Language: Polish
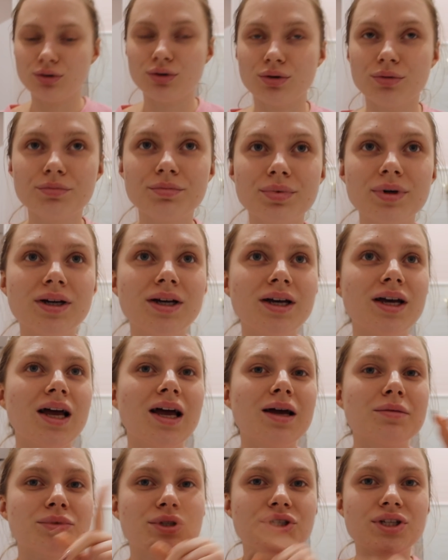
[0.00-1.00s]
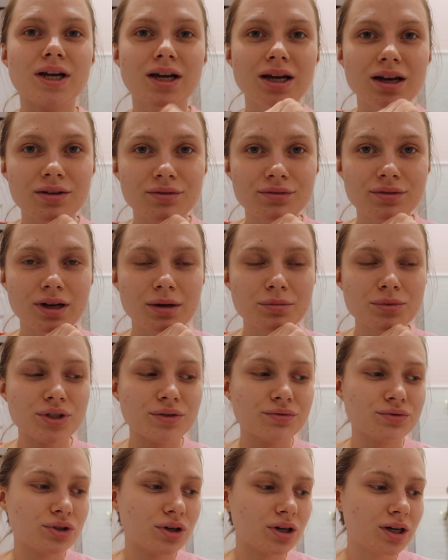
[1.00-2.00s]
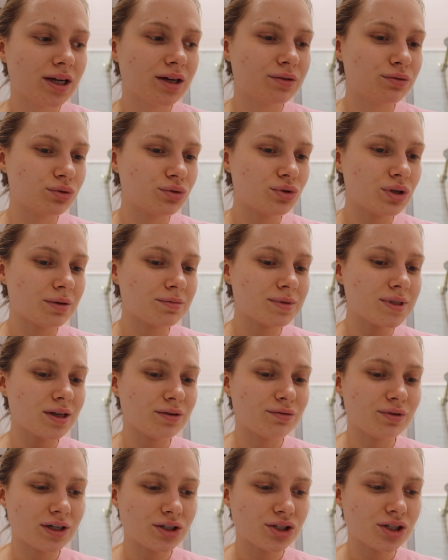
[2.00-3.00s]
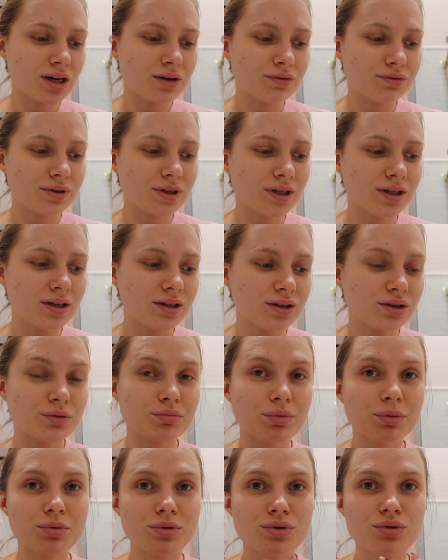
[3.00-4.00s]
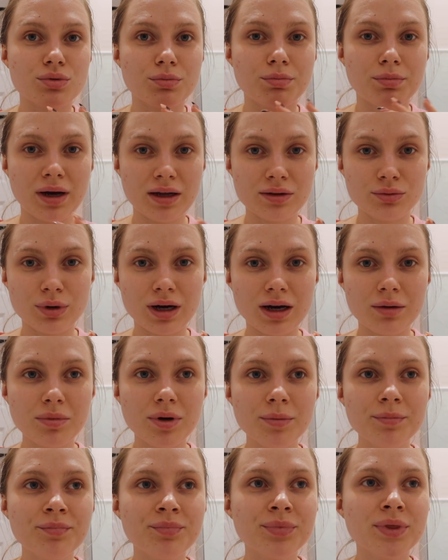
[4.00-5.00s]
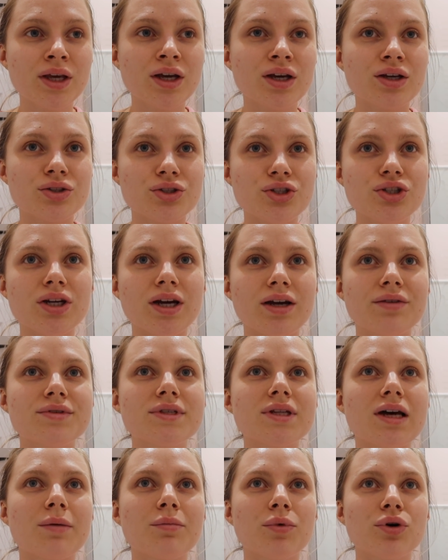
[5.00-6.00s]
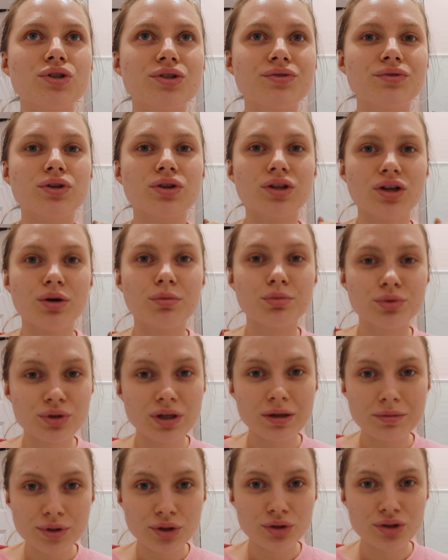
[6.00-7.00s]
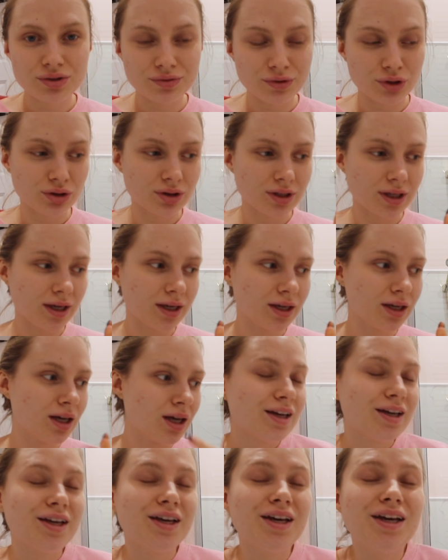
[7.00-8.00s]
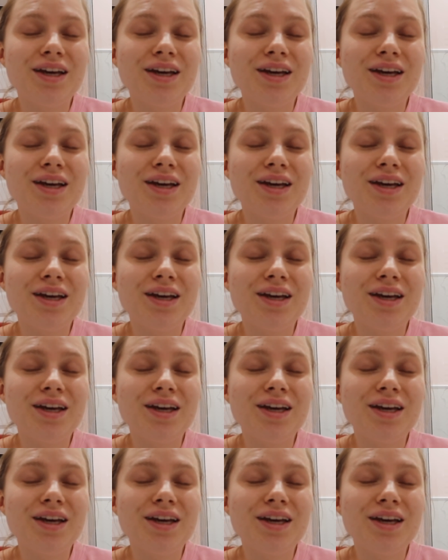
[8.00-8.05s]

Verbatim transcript: lump. Przysięgam Wam, że wczoraj jak wróciłam z tej Warszawy, to po prostu padłam. Dzisiaj wstałam o 9, obudziłam się o 9 i